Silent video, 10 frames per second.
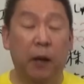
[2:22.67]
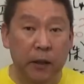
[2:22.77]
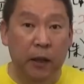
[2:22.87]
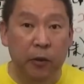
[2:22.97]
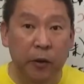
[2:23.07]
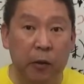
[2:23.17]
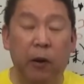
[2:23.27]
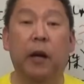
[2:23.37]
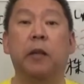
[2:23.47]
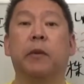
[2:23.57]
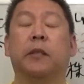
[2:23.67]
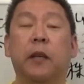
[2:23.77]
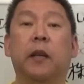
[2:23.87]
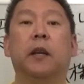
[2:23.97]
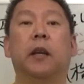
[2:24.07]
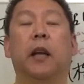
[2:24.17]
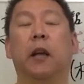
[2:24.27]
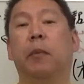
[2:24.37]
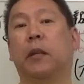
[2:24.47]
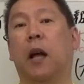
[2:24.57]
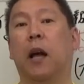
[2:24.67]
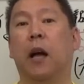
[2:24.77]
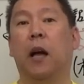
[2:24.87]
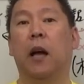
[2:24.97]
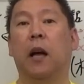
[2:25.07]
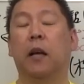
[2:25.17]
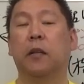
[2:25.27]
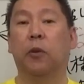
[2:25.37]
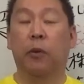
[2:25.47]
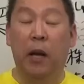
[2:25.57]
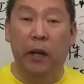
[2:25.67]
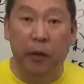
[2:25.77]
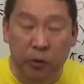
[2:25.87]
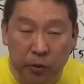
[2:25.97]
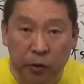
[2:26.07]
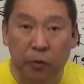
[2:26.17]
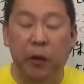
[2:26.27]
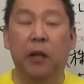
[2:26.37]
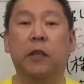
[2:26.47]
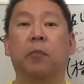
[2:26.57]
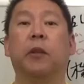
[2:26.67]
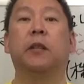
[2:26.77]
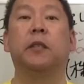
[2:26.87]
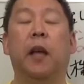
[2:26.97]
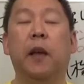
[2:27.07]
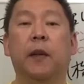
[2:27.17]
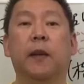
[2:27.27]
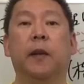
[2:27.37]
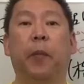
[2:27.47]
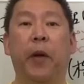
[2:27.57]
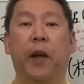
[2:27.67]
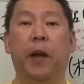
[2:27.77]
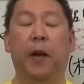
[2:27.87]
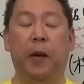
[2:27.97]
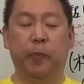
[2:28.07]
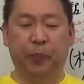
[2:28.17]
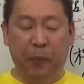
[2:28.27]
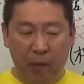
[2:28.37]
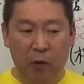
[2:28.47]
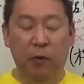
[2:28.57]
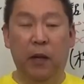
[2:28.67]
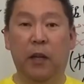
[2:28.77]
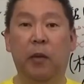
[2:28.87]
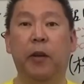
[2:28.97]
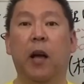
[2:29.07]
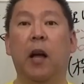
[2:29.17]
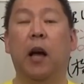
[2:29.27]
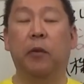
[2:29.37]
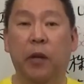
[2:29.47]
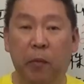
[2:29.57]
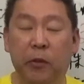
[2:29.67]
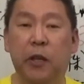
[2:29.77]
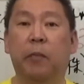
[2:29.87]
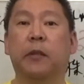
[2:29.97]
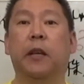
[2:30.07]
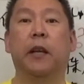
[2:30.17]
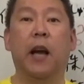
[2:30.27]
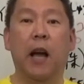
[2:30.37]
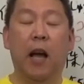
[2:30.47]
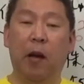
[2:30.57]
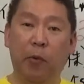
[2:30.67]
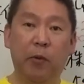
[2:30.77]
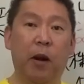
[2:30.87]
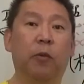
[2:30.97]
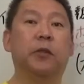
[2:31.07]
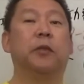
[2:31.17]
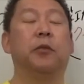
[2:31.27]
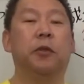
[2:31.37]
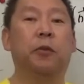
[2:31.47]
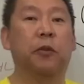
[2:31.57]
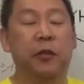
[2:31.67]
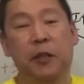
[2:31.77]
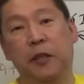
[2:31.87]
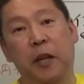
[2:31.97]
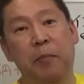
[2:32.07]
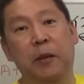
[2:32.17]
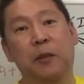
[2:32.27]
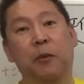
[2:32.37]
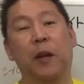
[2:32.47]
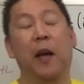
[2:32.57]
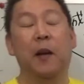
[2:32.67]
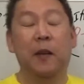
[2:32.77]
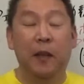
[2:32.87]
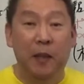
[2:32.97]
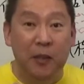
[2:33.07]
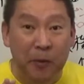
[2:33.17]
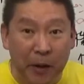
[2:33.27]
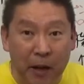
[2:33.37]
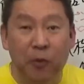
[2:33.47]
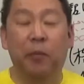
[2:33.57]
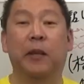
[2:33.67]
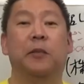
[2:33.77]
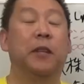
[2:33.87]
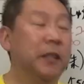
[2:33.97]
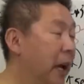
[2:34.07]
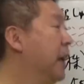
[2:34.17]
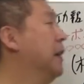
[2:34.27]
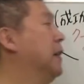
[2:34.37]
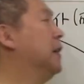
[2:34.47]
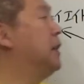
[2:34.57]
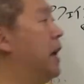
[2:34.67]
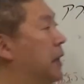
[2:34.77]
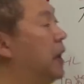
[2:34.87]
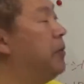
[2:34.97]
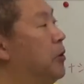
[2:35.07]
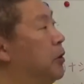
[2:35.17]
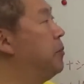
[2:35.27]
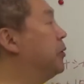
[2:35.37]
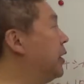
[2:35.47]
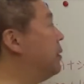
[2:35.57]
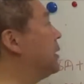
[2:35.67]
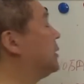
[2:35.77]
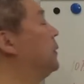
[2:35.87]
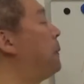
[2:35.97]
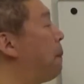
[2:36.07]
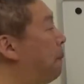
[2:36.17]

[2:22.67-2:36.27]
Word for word: 不安だというのは分かります。また、党関係の職員の皆さんもですね、不安な日々があるかもしれませんが、僕は大津党首のことを信じていますので、しばらくお待ちください。で、テレビの方に戻ります。